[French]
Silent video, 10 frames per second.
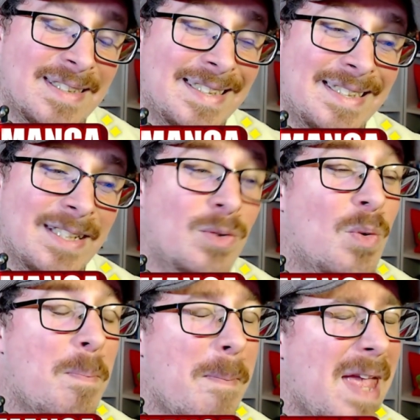si c'est
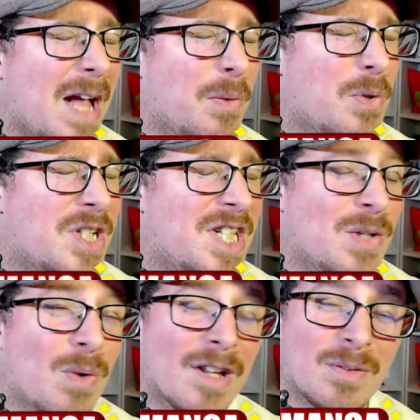une merde
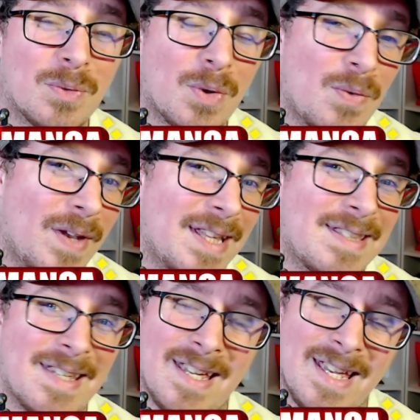chinoise
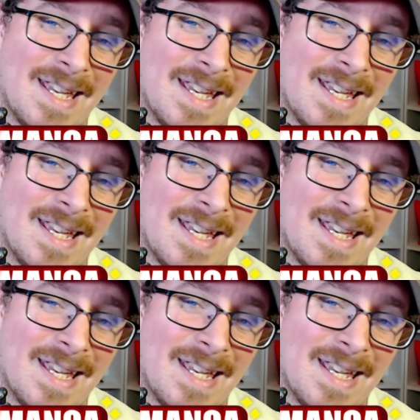contrefaite,